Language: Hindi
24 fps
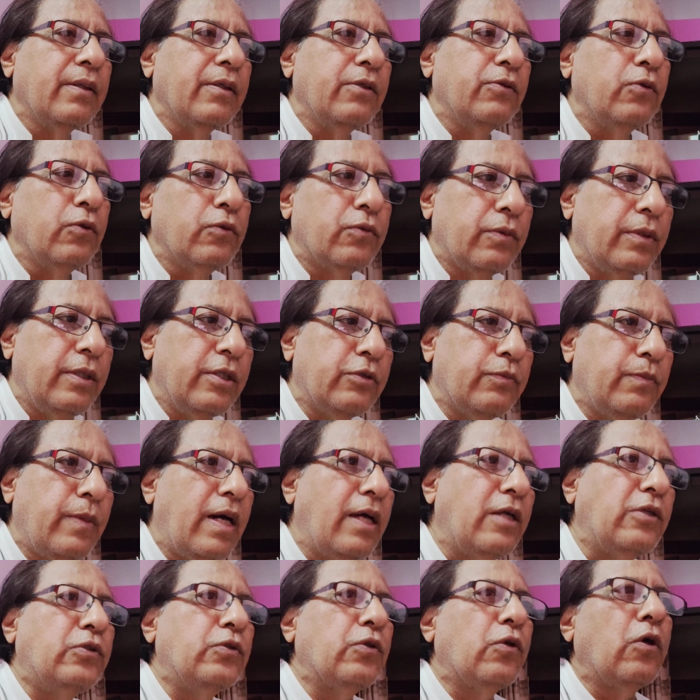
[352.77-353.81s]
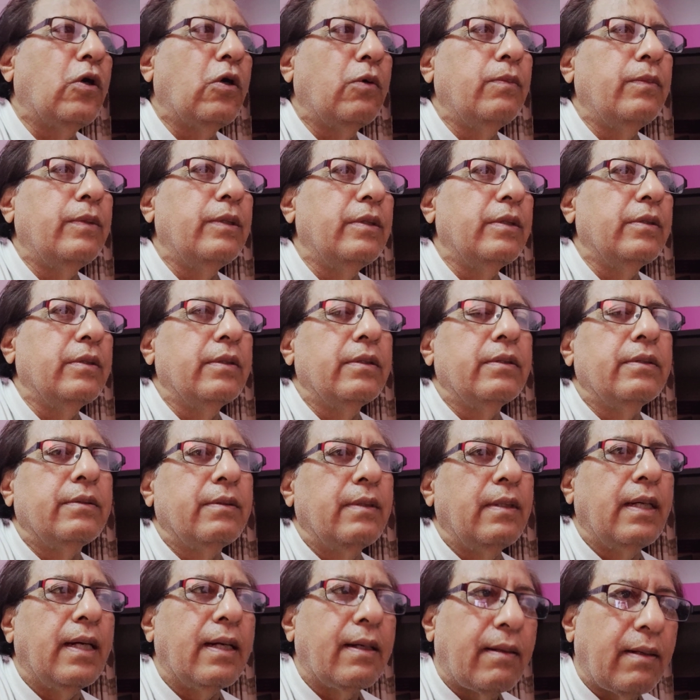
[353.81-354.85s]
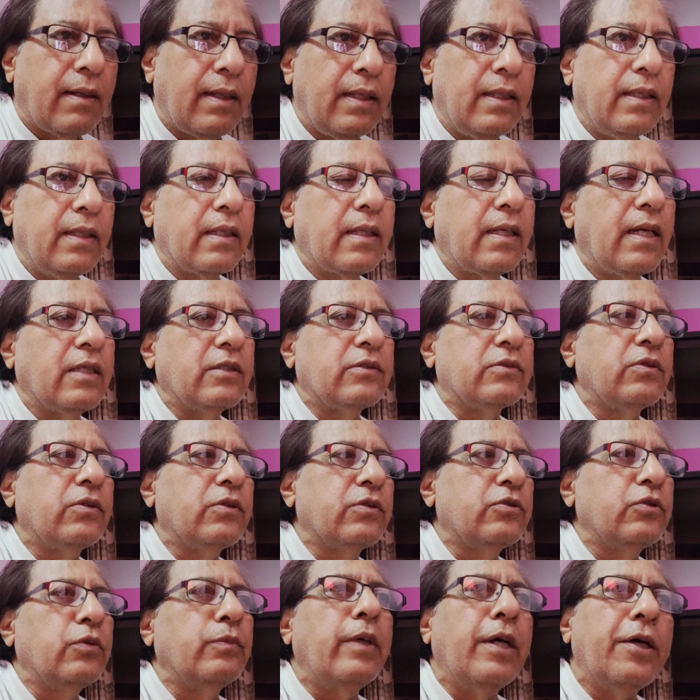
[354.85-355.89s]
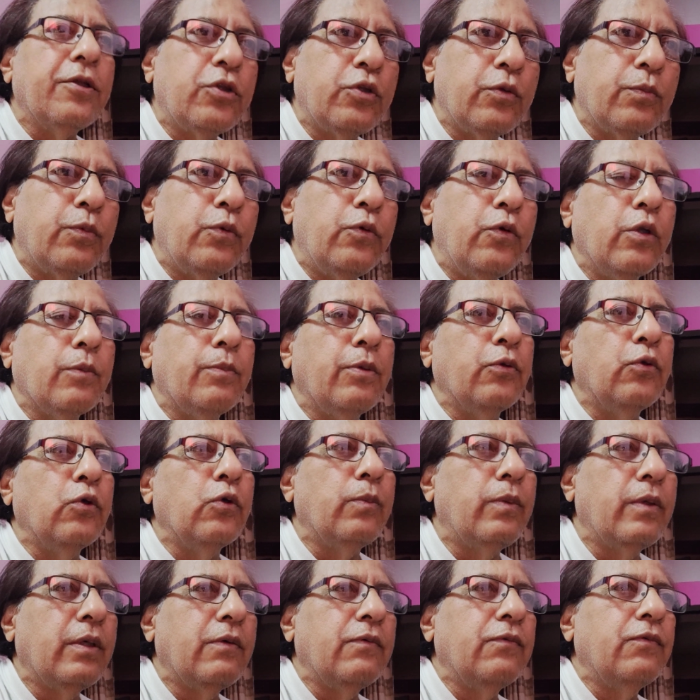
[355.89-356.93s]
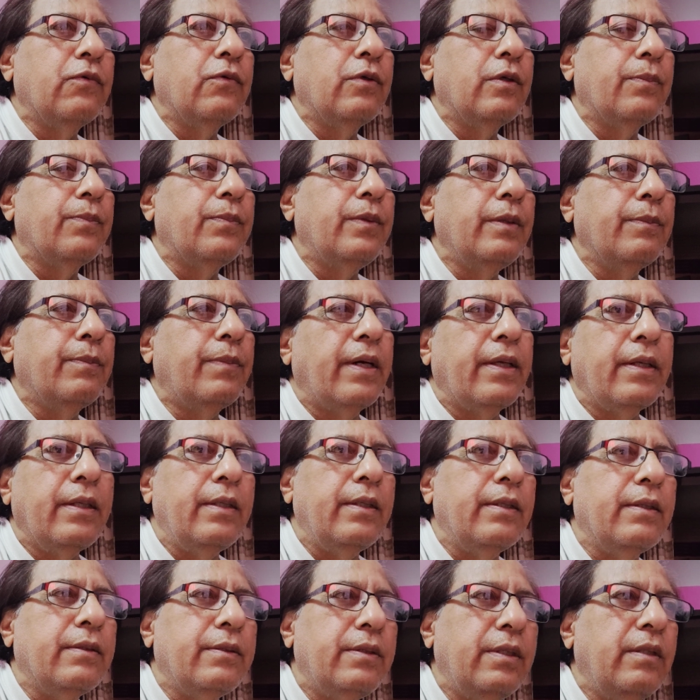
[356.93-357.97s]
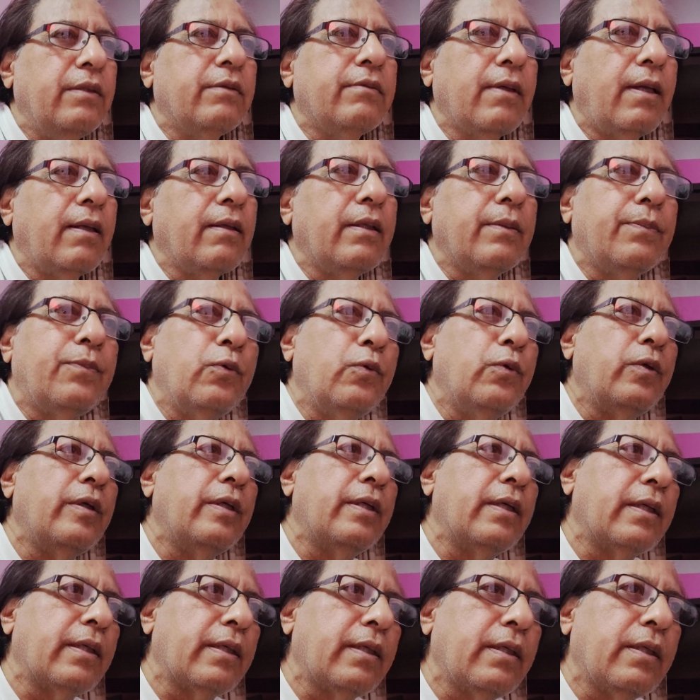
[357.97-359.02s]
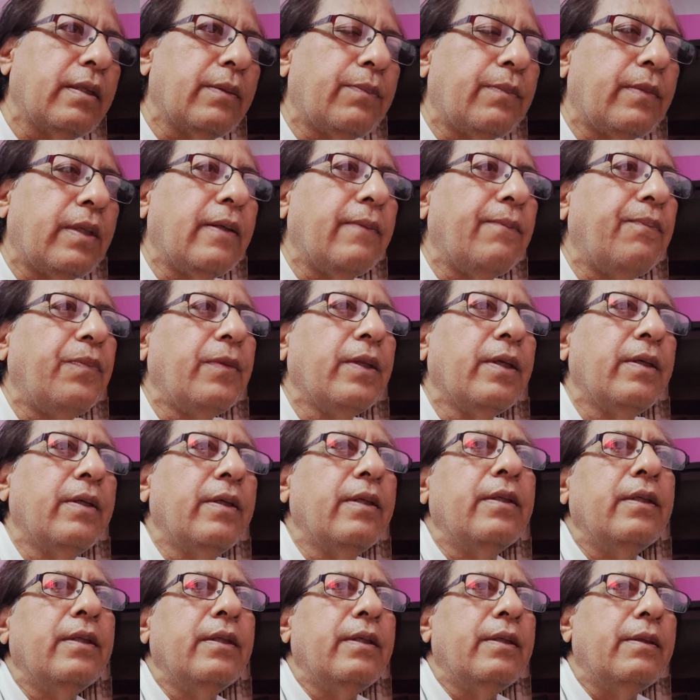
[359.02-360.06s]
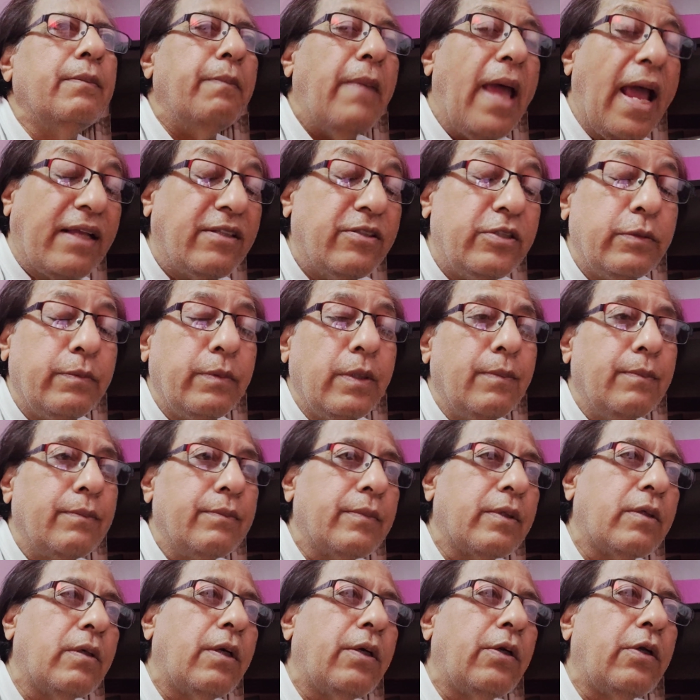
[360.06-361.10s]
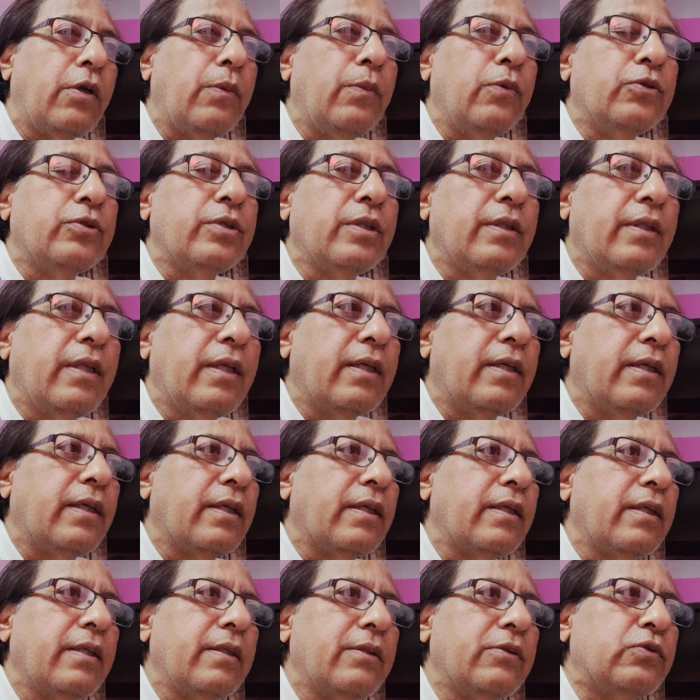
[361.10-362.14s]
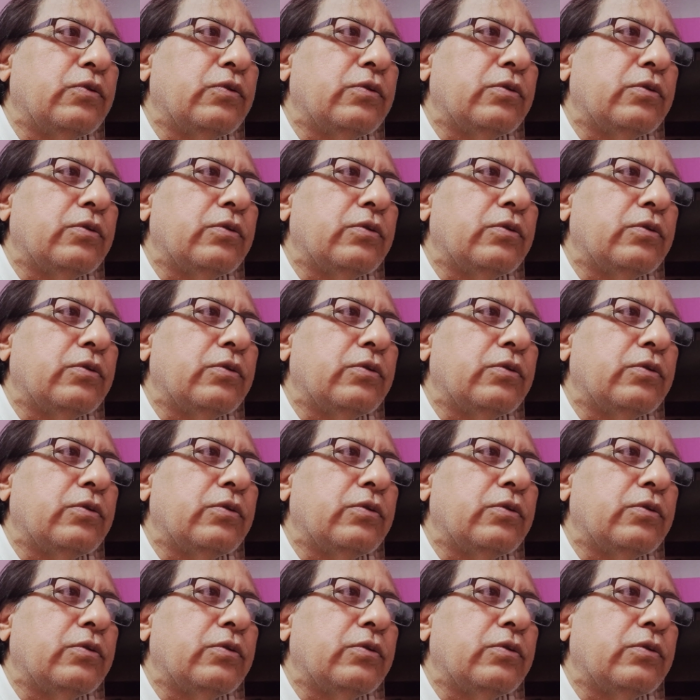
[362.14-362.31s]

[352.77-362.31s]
कि जो इस बार चुनाव में लड़ रहे हैं खासतौर से महत्वपूर्ण पदों पर वो अपनी पारी तीन साल की पूरी करके अपना मैक्सिमम कंट्रीब्यूशन दे करके